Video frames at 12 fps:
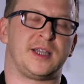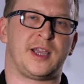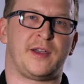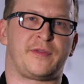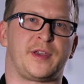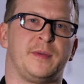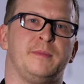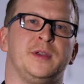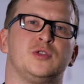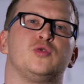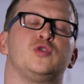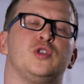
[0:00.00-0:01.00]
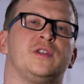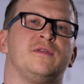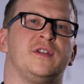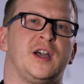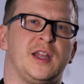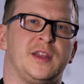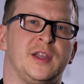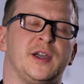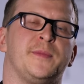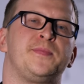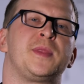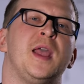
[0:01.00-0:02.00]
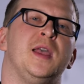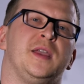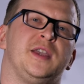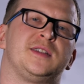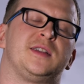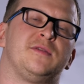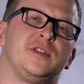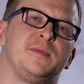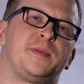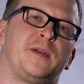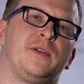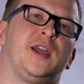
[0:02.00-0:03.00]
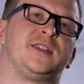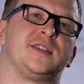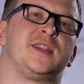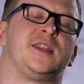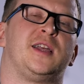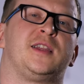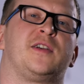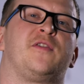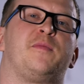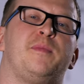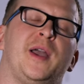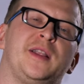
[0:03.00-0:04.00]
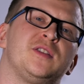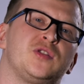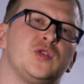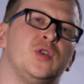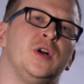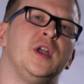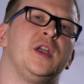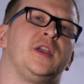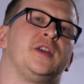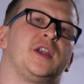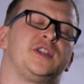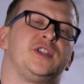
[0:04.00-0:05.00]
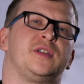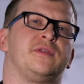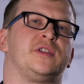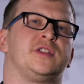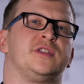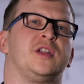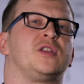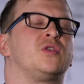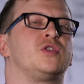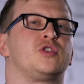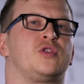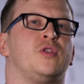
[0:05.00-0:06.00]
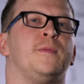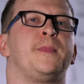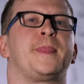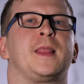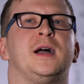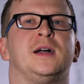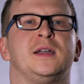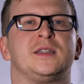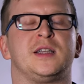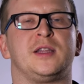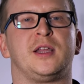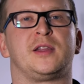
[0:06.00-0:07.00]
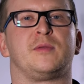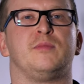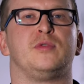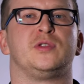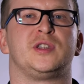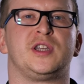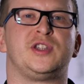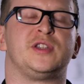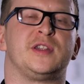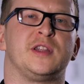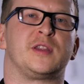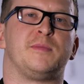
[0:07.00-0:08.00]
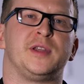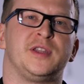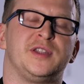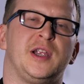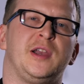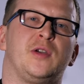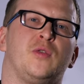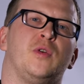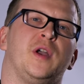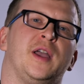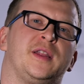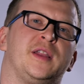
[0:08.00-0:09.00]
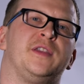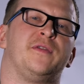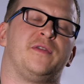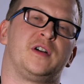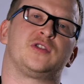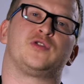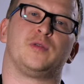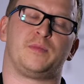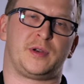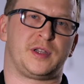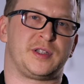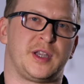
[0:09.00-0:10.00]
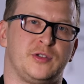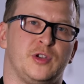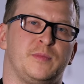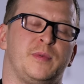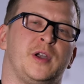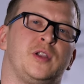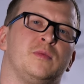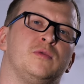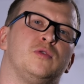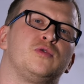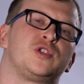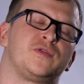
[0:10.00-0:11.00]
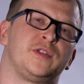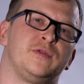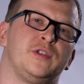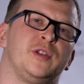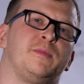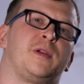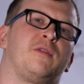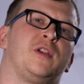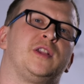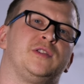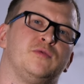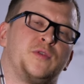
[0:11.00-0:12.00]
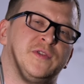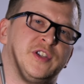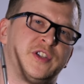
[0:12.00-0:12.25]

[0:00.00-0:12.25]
заявки, без учета выходных. Если вы направляете задаток в пятницу и рассчитываете на то, что э, задаток будет зачислен к понедельнику, это не факт, что произойдет. Поэтому лучше всего направлять его в